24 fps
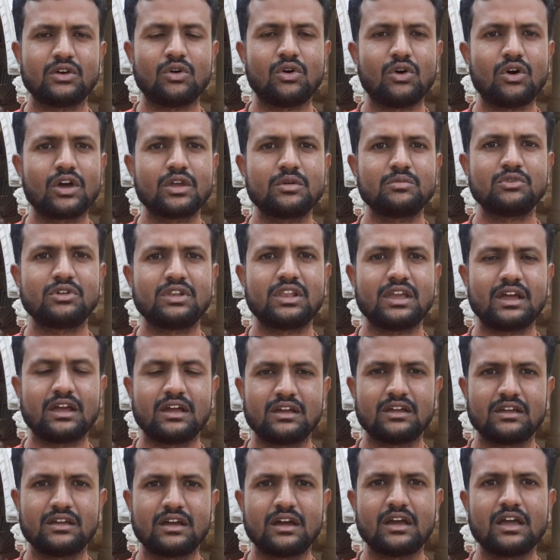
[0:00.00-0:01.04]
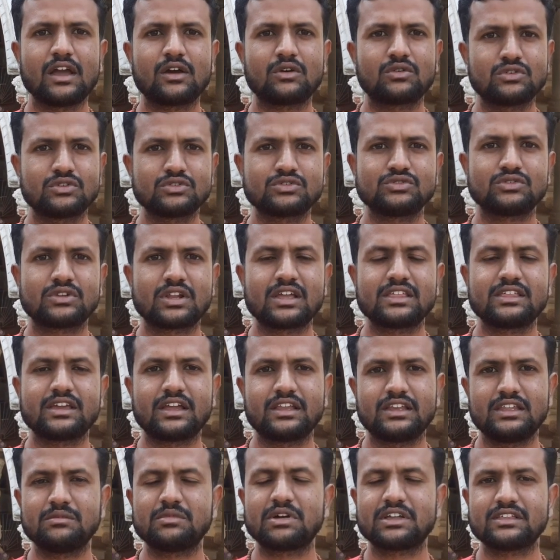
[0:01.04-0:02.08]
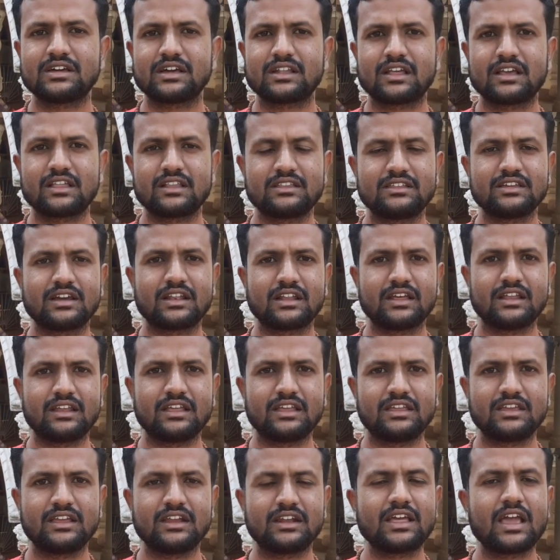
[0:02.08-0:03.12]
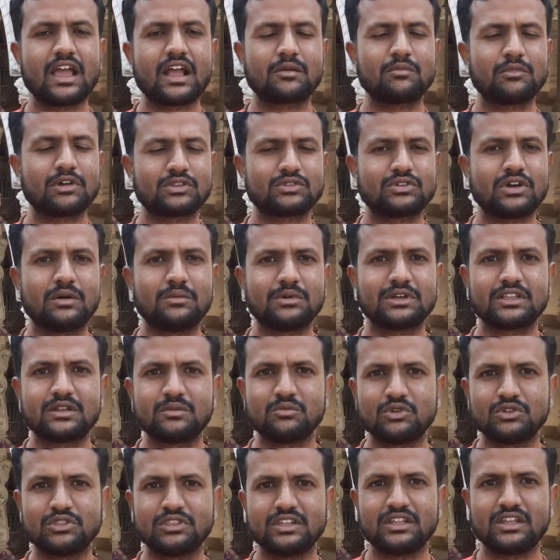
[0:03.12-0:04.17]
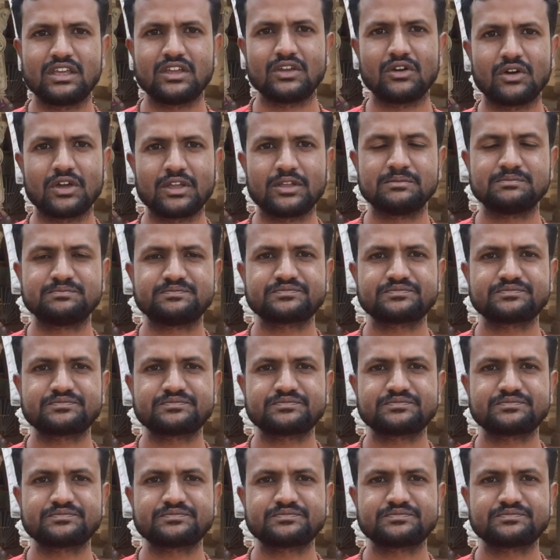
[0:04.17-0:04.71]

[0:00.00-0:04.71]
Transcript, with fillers: হয় বলে এখনও শোনা যায়নি বা জানা জানা নেই এটা একমাত্র আমাদের মন্দিরেই হয়